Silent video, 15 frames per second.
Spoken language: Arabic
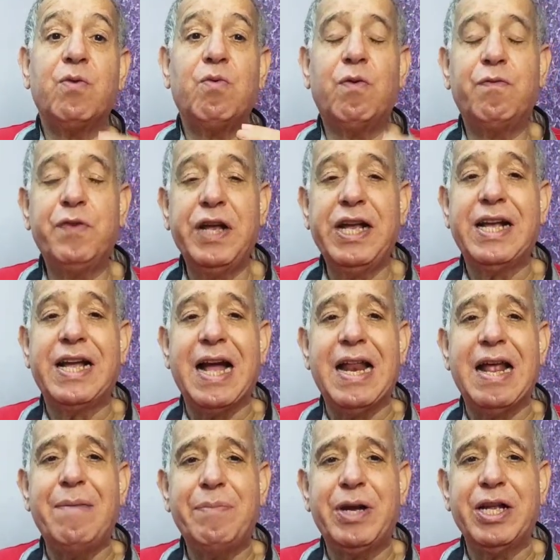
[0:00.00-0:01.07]
وفي
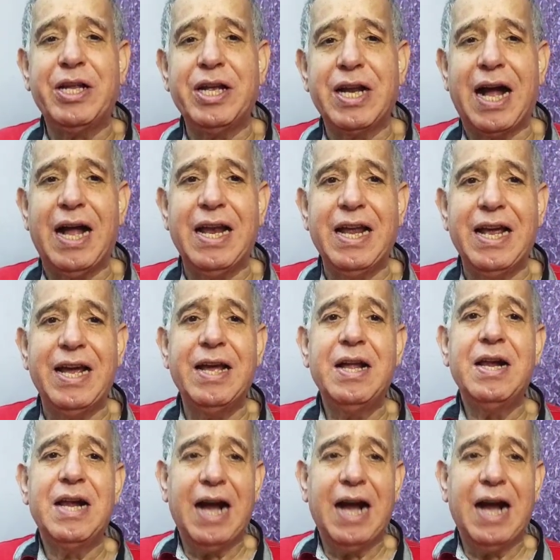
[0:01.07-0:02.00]
كلام كتير عليه